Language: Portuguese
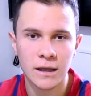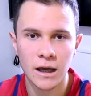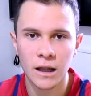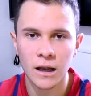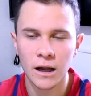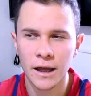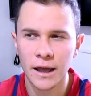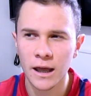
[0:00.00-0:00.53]
Que
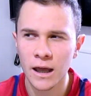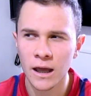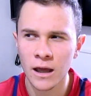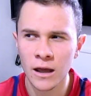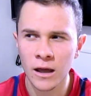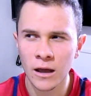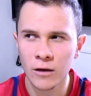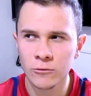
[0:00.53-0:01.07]
ela
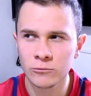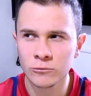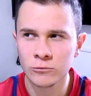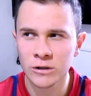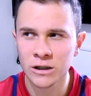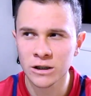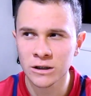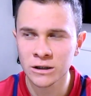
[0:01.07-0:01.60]
é
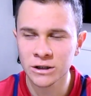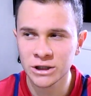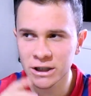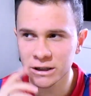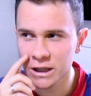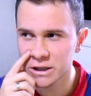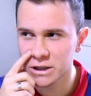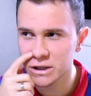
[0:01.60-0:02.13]
uma
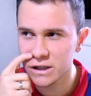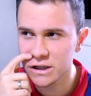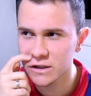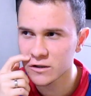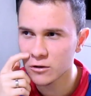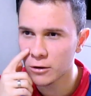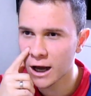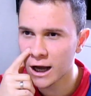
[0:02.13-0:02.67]

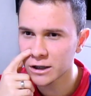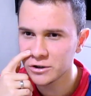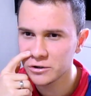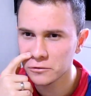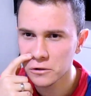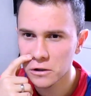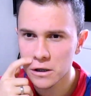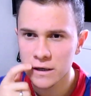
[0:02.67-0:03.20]
GTX, eu
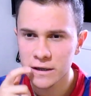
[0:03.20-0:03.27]
acho,